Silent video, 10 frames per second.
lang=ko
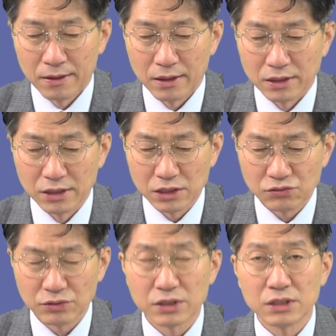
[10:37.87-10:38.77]
예, 이
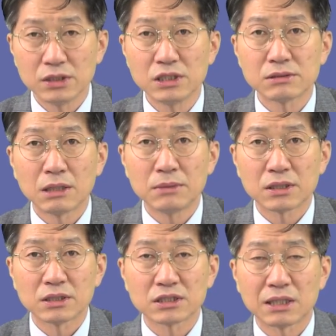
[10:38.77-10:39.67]
순위
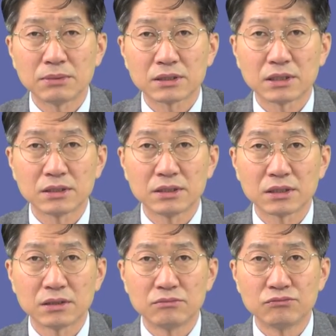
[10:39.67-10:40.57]
이십삼일까지 잡았다는
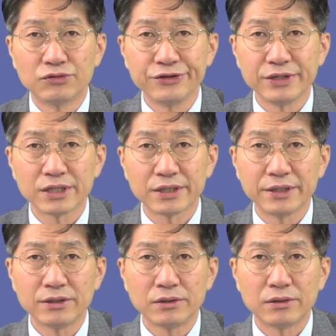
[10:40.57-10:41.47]
얘기는 뭔
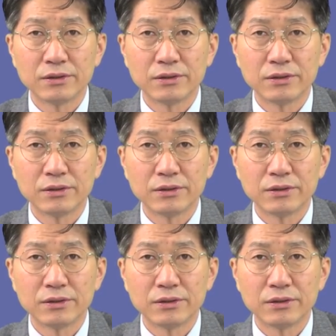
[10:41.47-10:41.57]
얘기예요?